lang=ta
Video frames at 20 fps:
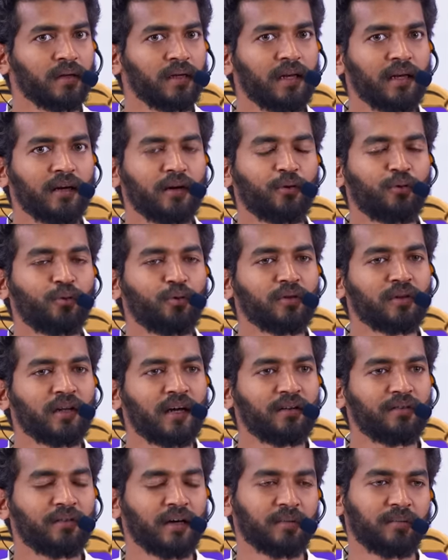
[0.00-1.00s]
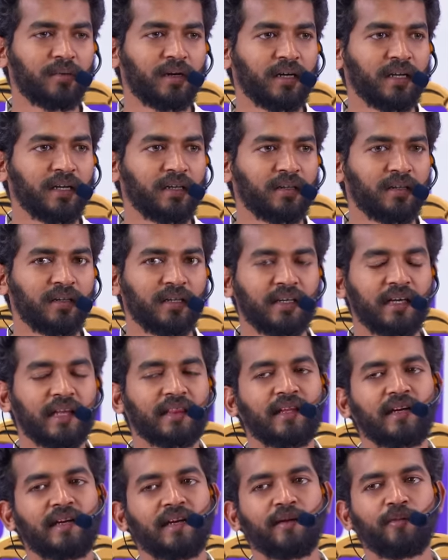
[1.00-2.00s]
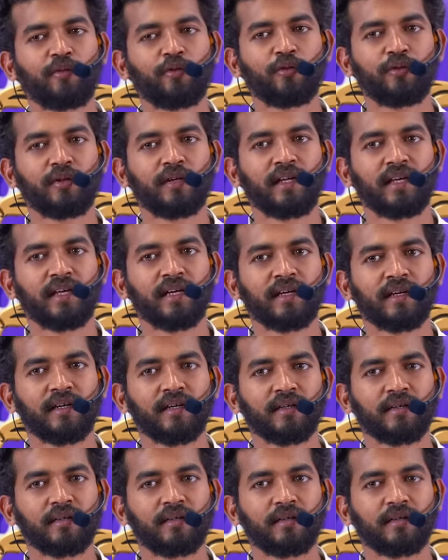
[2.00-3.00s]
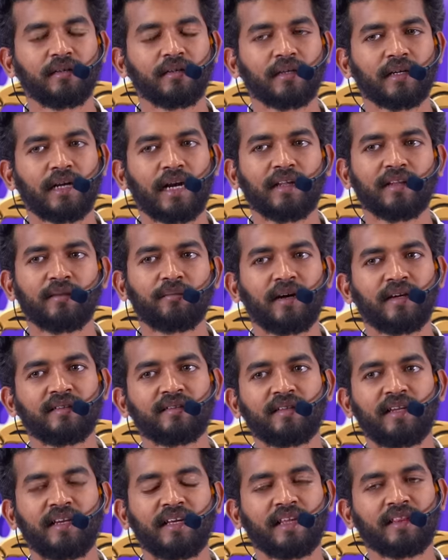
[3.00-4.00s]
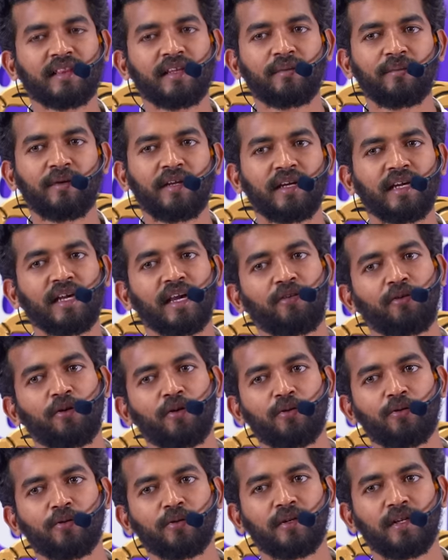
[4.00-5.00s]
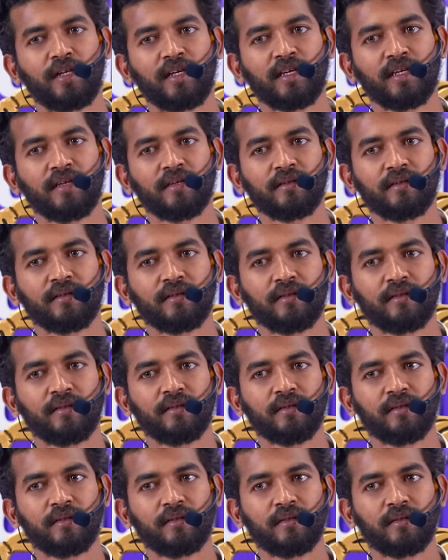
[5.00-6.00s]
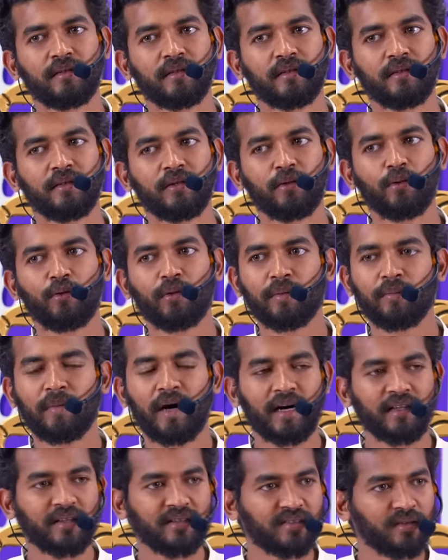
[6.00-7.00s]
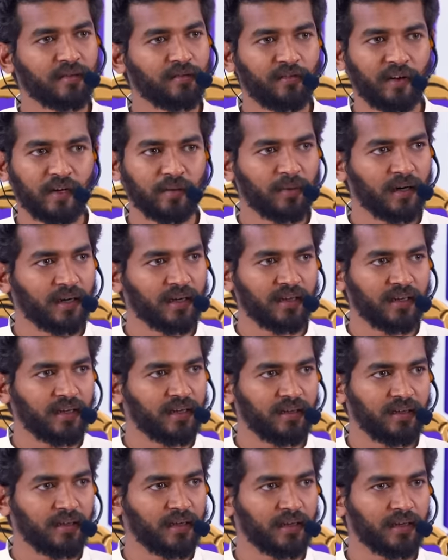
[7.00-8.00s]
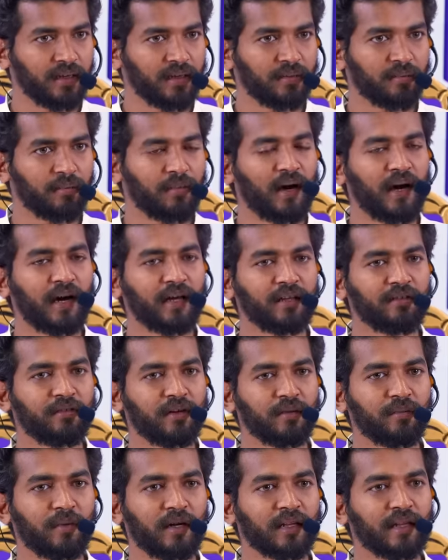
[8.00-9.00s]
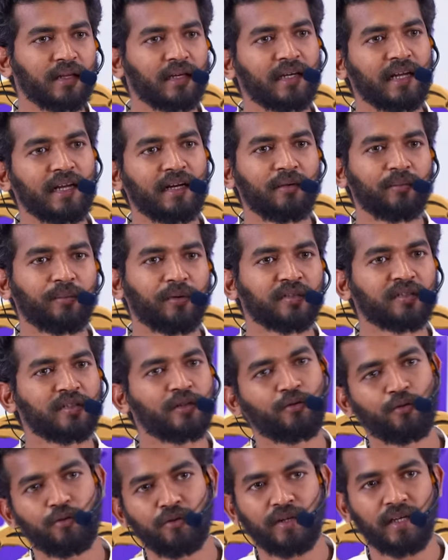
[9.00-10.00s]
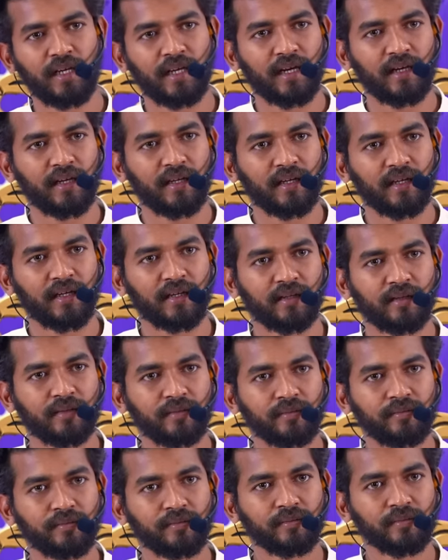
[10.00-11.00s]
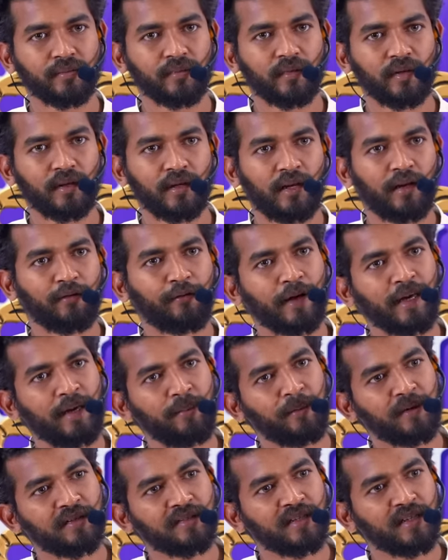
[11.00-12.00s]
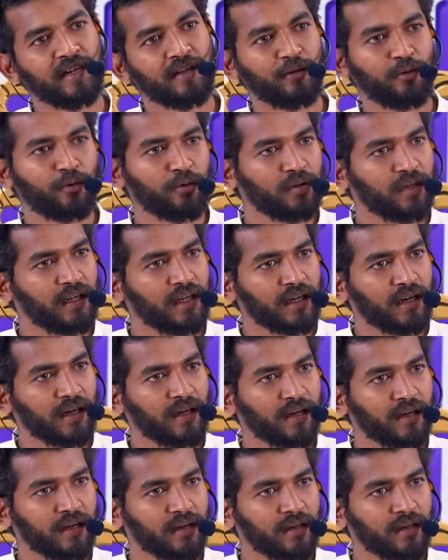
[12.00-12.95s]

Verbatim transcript: இல்லைங்க கொடுத்தாலும் வர மாட்டேங்குது எத்தனை டைம் கொடுத்துட்டீங்க கடந்த மாசத்துல எத்தனை பேருக்கு எவ்வளோ கொடுத்துட்டீங்க உங்களோட மாத வருமானத்தை எடுத்துக்கோங்க மாத வருமானத்தில் டென் பர்சன்ட் கொடுத்துட்டீங்களா நீங்கள் இல்லை ஃபைவ் பர்சன்டாவது கொடுத்துட்டீங்களா